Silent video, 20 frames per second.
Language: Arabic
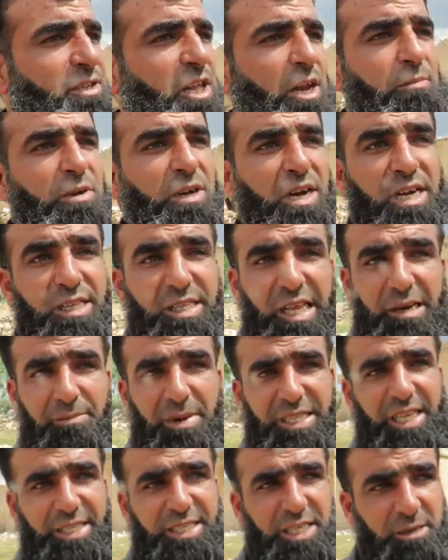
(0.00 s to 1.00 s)
الضرب عند
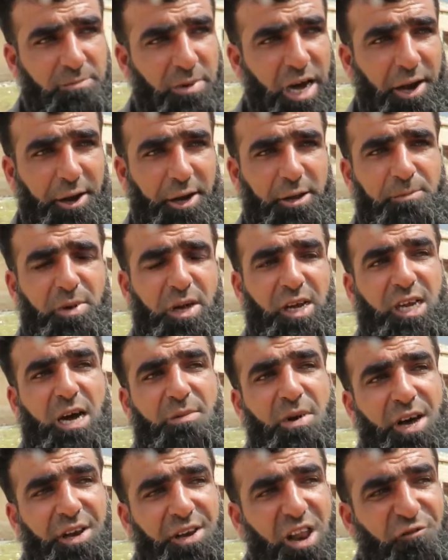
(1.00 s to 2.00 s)
المدرسه مغرب
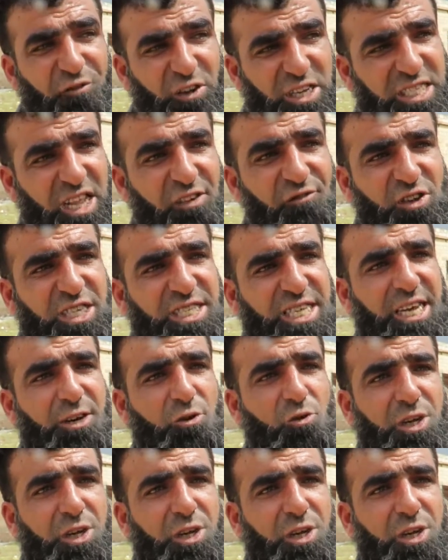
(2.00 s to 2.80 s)
كمان نفذ تنفيذين